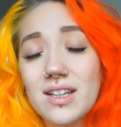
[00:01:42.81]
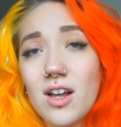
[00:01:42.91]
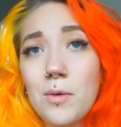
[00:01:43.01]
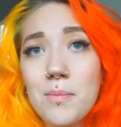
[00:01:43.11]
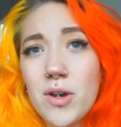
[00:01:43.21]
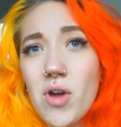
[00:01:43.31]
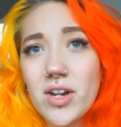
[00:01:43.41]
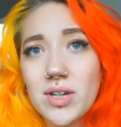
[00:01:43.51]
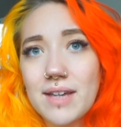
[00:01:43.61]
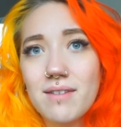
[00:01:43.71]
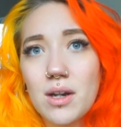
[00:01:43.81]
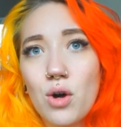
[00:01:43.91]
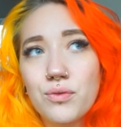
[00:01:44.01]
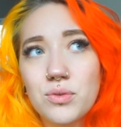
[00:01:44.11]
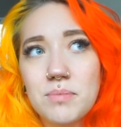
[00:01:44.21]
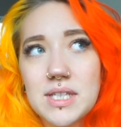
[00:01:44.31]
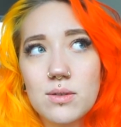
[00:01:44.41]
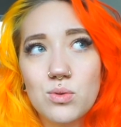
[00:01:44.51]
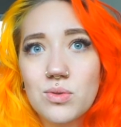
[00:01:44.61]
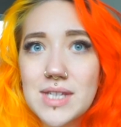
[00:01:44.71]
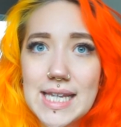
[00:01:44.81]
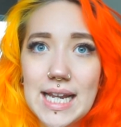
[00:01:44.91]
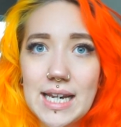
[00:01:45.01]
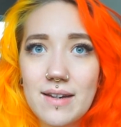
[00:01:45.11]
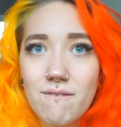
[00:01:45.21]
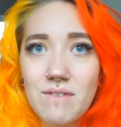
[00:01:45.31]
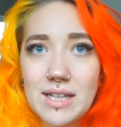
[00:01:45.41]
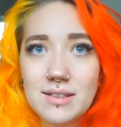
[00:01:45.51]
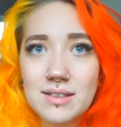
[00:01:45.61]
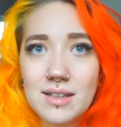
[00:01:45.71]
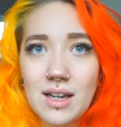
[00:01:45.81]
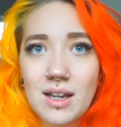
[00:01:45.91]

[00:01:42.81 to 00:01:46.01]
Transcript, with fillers: Ich glaube, man hört auch irgendwann auf, so ein bisschen zu zählen, wenn es